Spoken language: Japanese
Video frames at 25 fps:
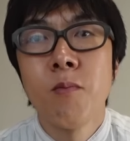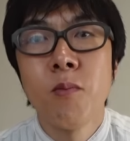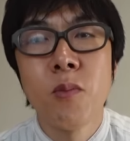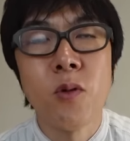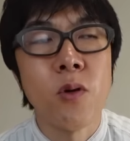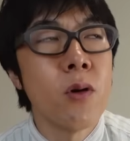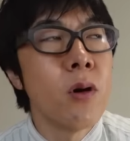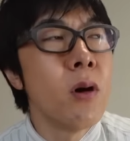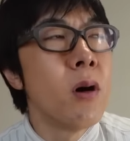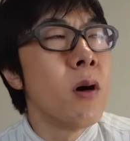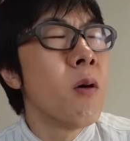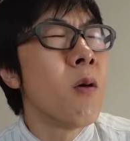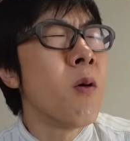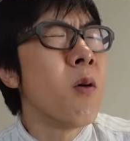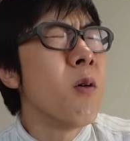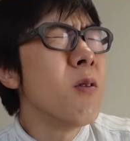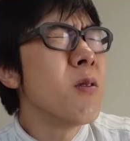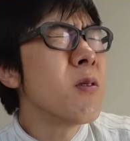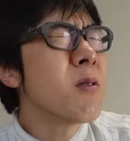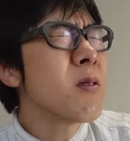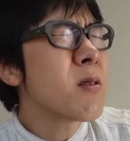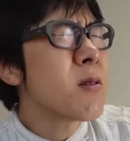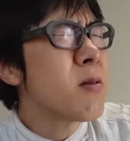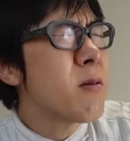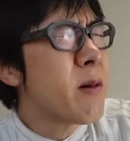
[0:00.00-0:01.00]
もう
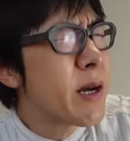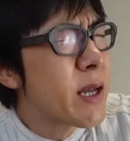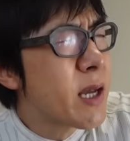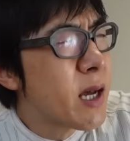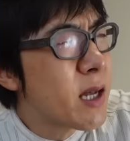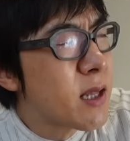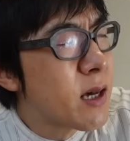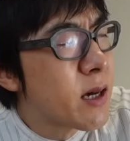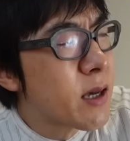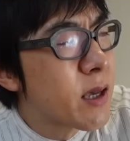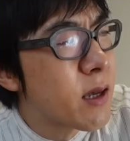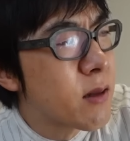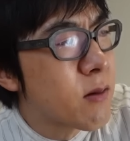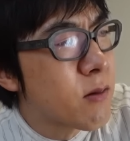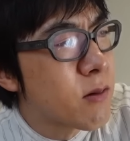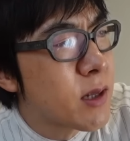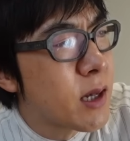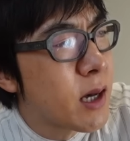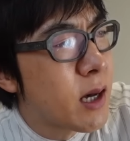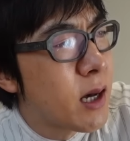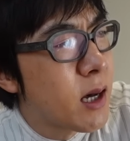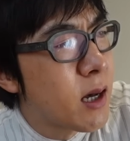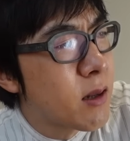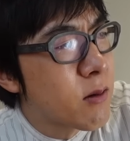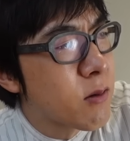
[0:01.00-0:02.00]
本当は嫌だけど
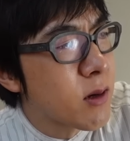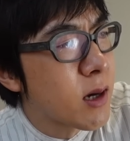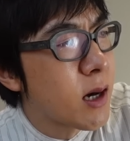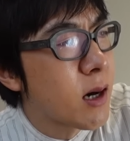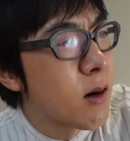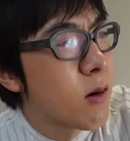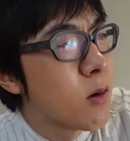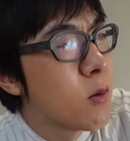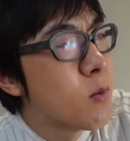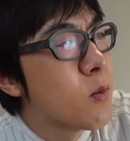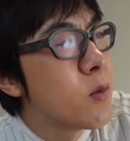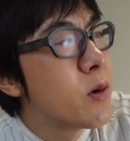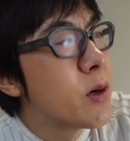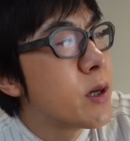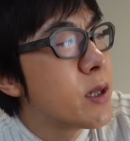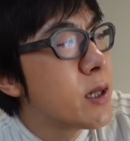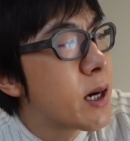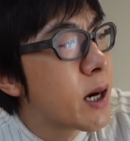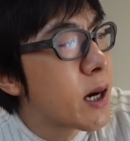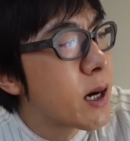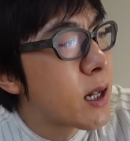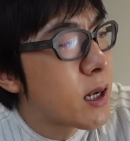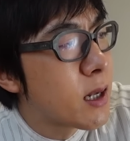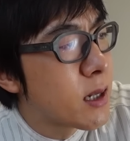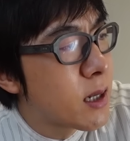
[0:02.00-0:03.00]
なとか思い
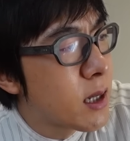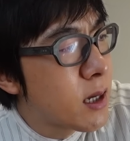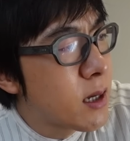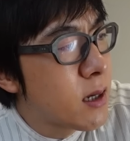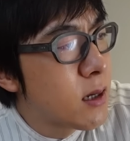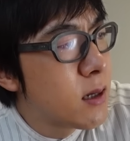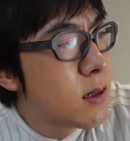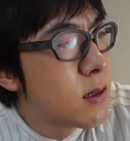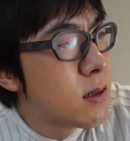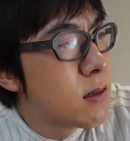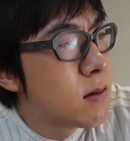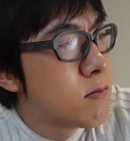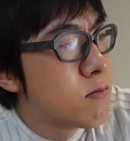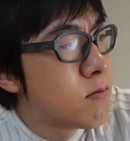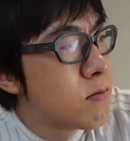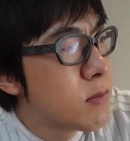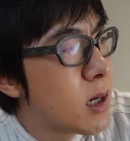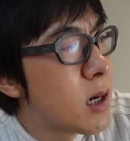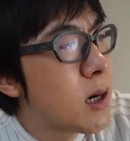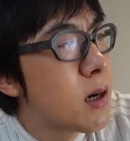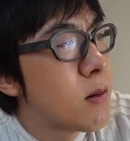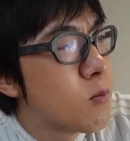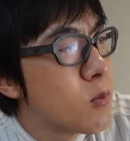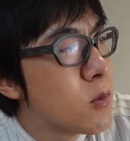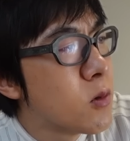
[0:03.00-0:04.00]
ながらね、
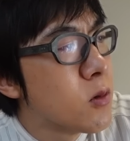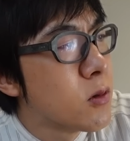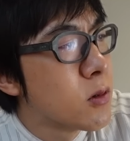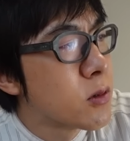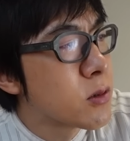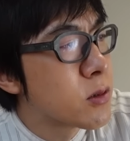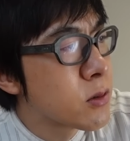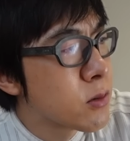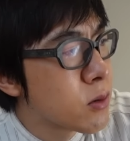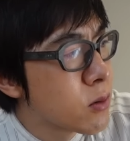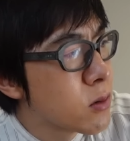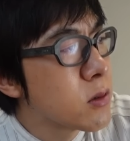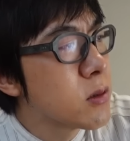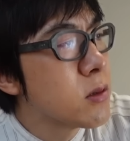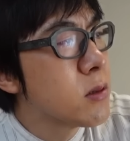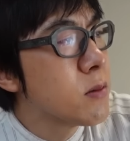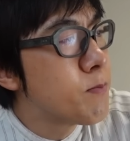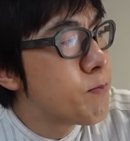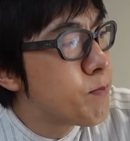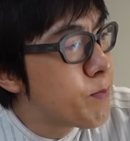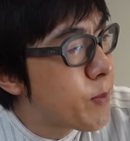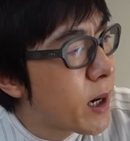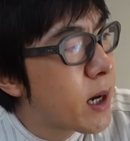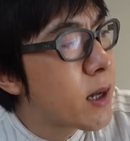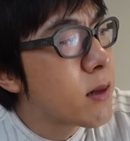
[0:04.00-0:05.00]
まあもうそ
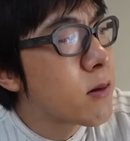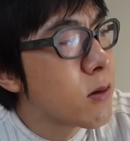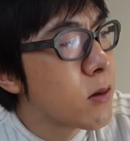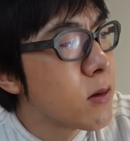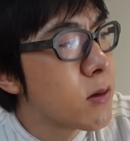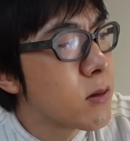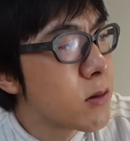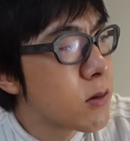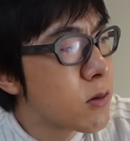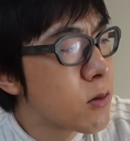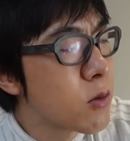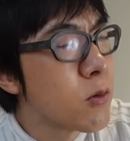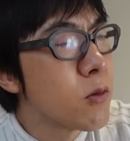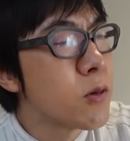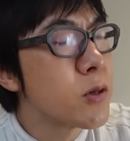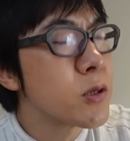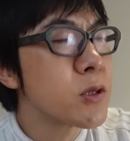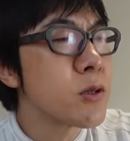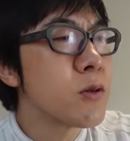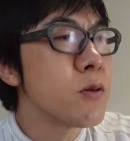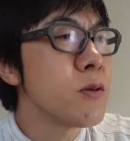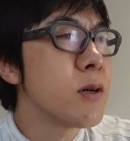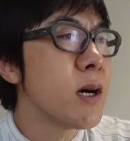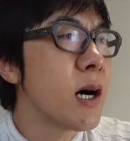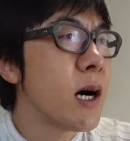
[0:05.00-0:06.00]
の場の同
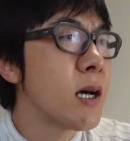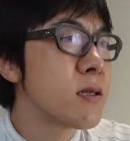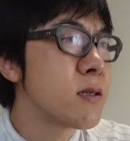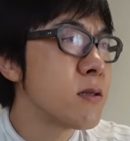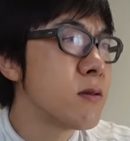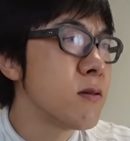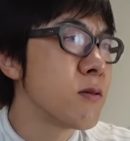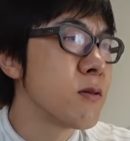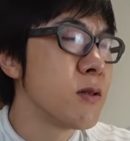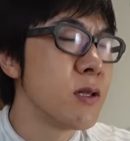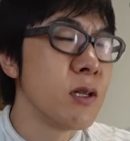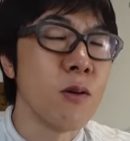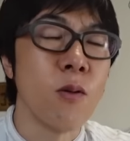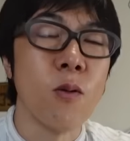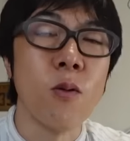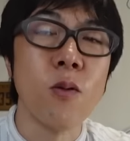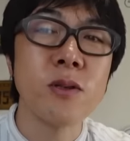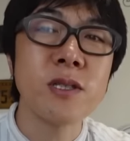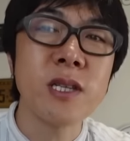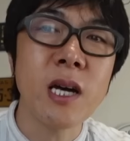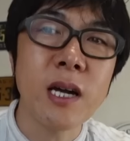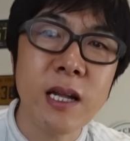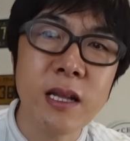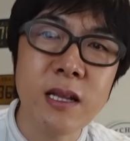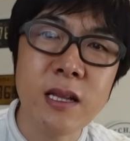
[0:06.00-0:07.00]
調圧力に
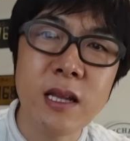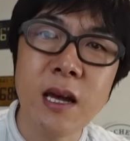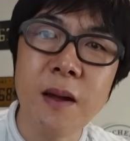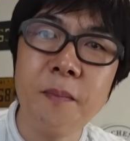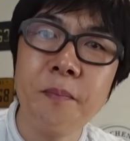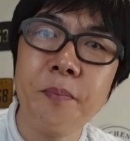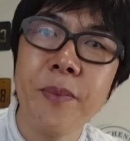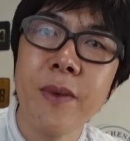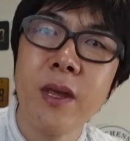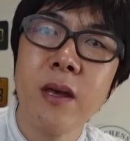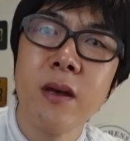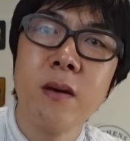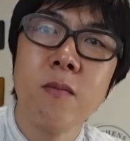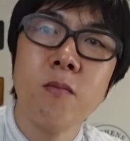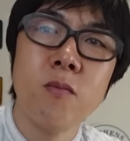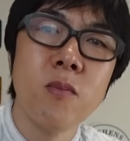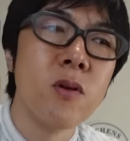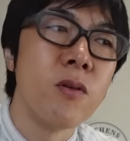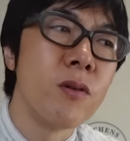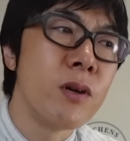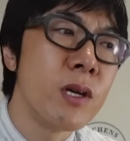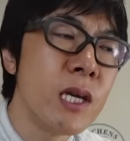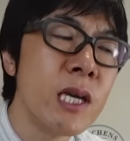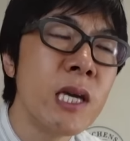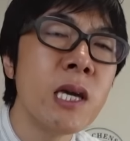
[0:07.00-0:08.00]
押されて、
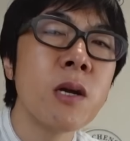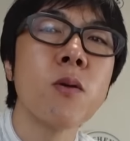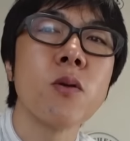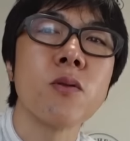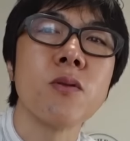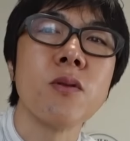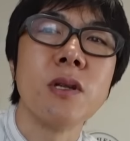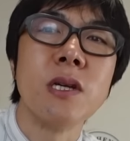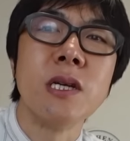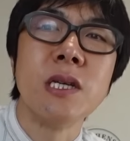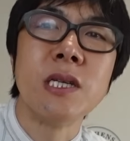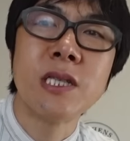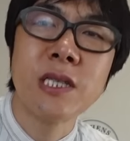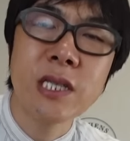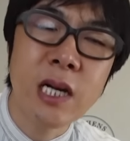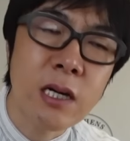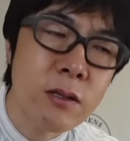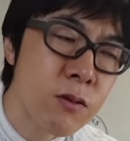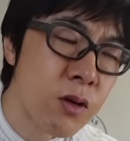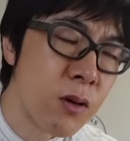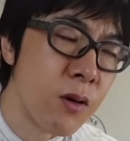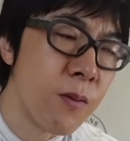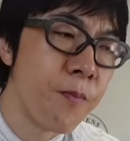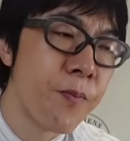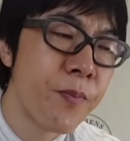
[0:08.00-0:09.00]
もういいことにしちゃ
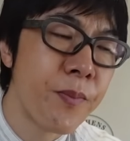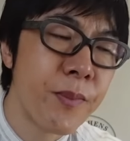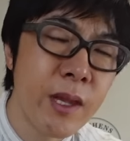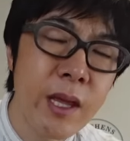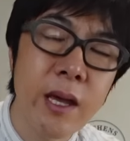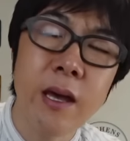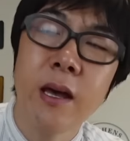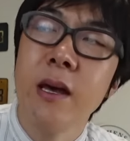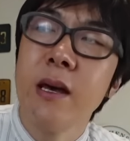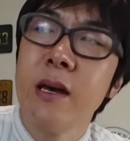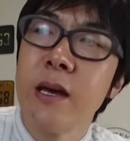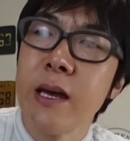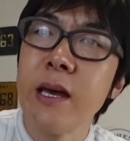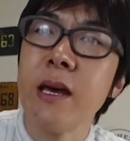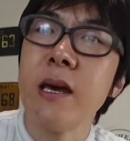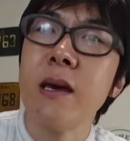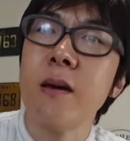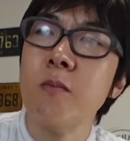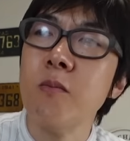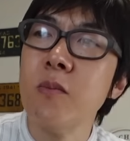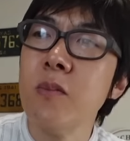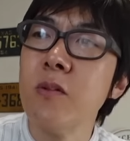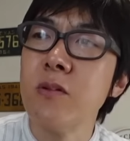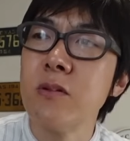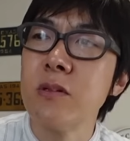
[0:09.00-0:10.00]
うと
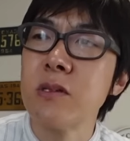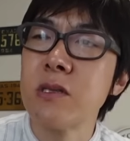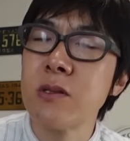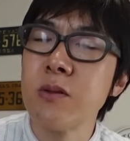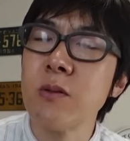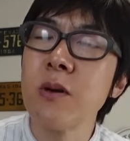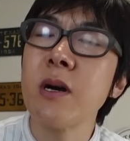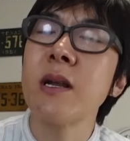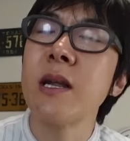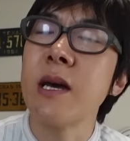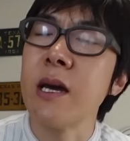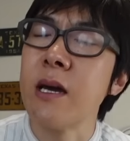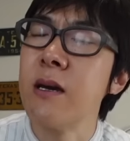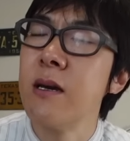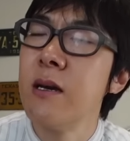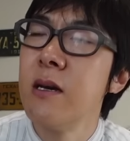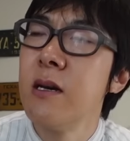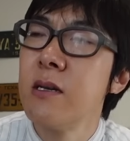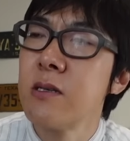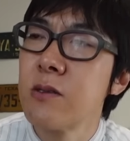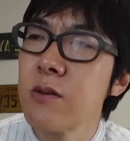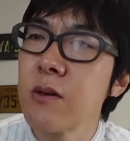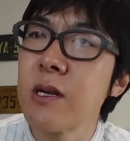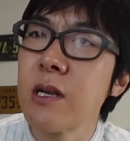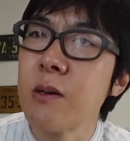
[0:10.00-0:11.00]
ね、もうしょうがない、
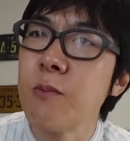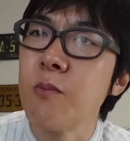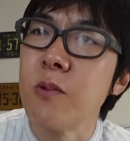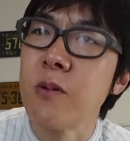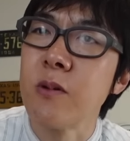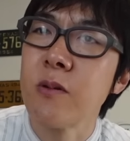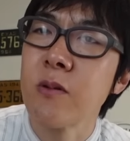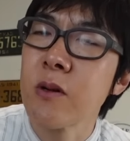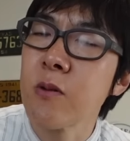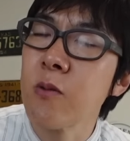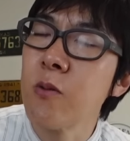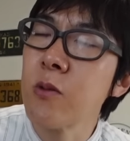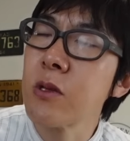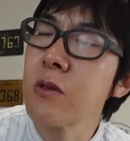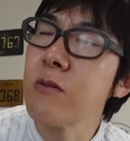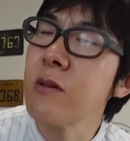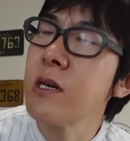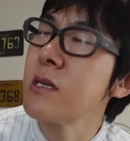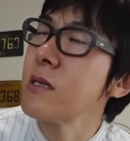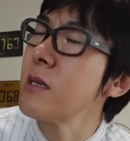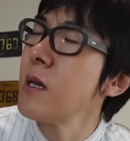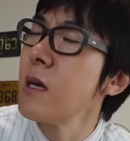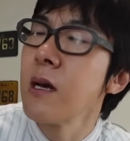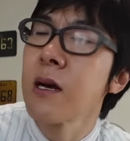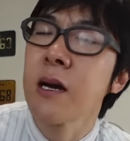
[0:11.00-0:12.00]
しょうがない、もう本当
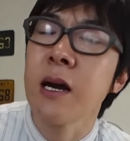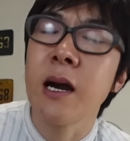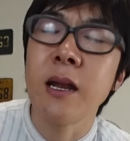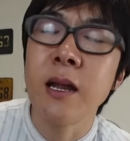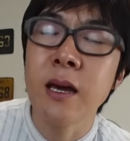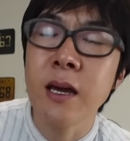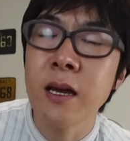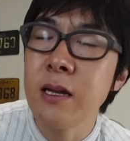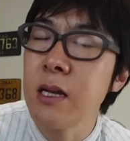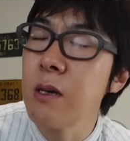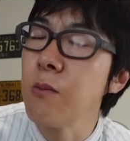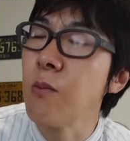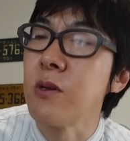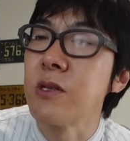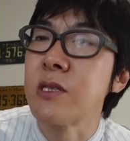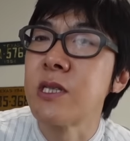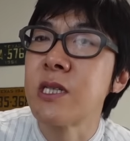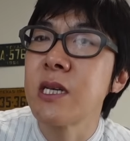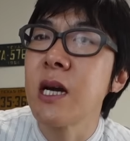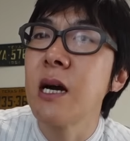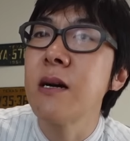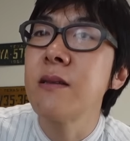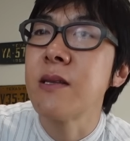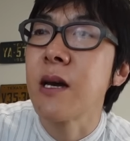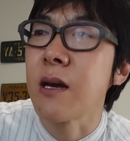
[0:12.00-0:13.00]
は唐揚げレモン
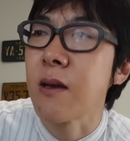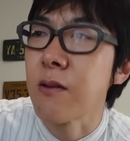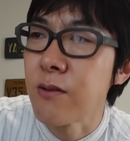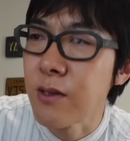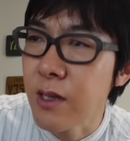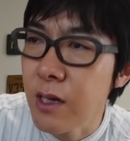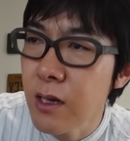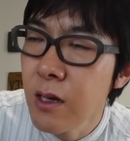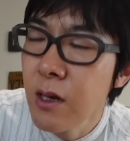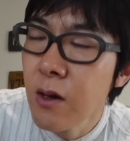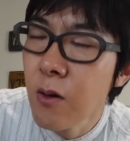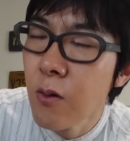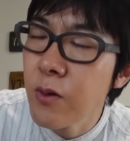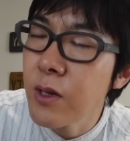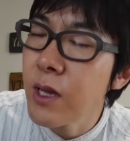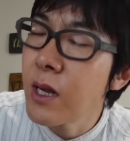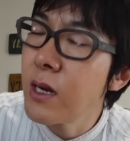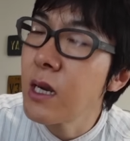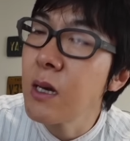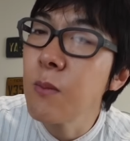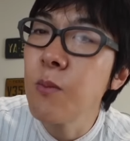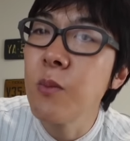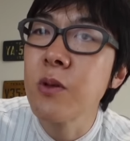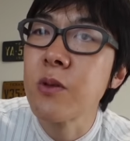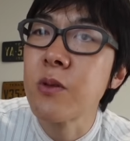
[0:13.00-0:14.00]
違うんだけどな、俺
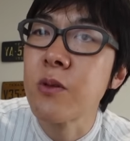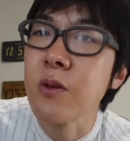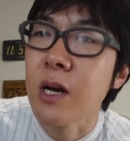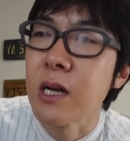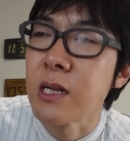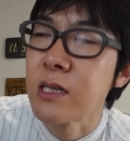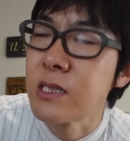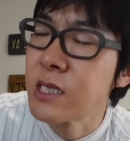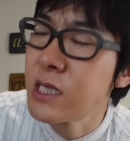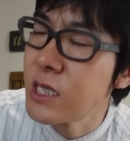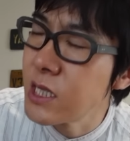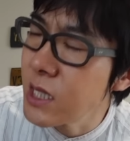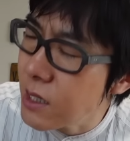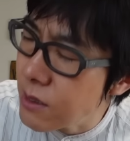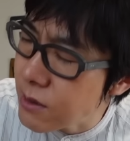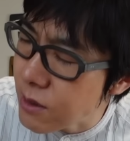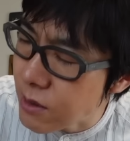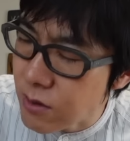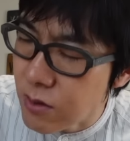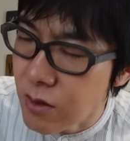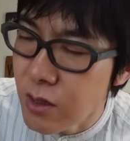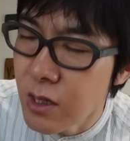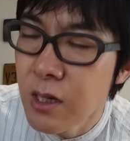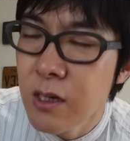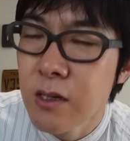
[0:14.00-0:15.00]
はレモンとか違う
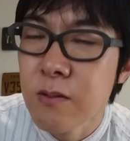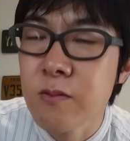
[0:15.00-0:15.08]
けど、